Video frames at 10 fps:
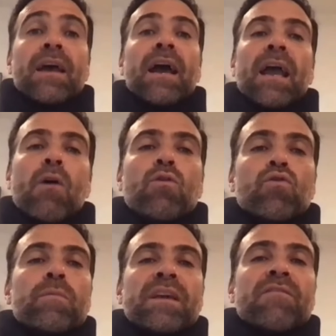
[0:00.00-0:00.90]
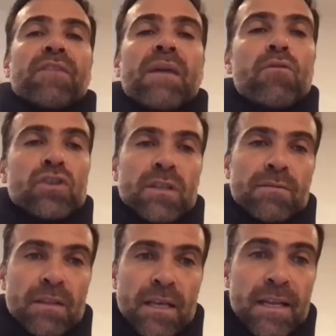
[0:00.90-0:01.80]
é o clube que vem mostrando
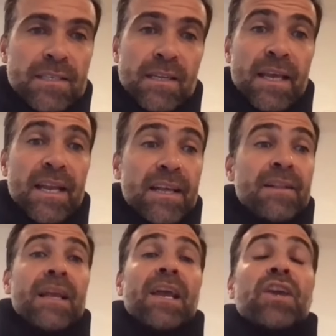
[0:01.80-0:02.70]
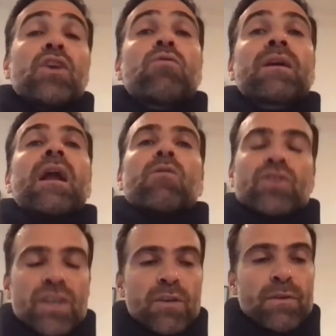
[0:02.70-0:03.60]
interesse nele. E o
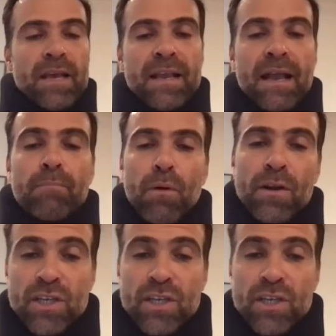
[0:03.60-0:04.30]
Claudinho, e aí é bom a